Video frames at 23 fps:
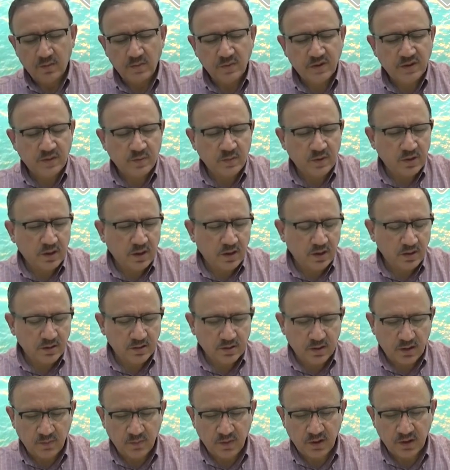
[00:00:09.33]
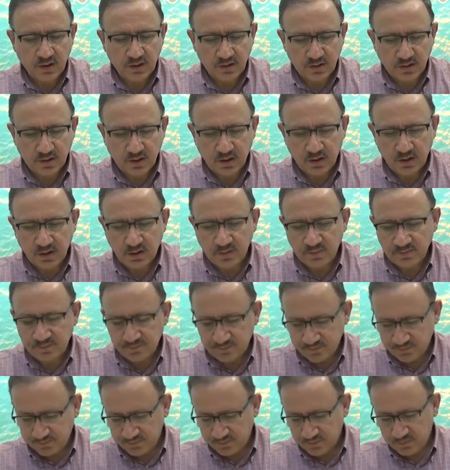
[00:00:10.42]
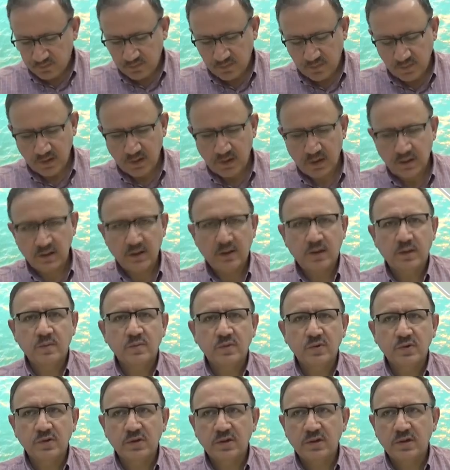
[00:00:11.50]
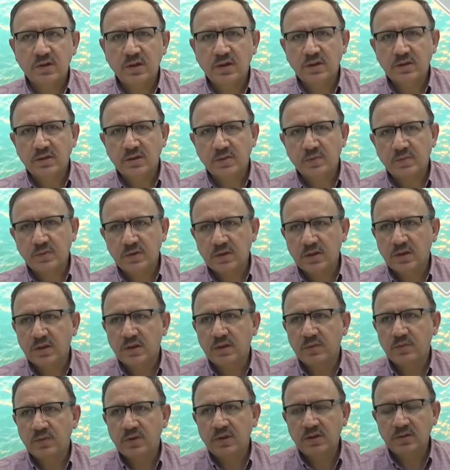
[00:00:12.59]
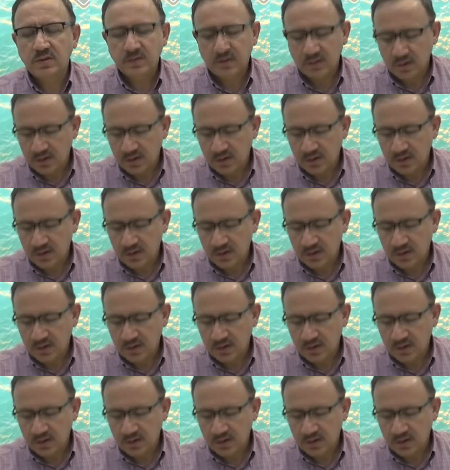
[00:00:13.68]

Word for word: Bismillahirrahmanirrahim. Elhamdülillahi rabbil alamin.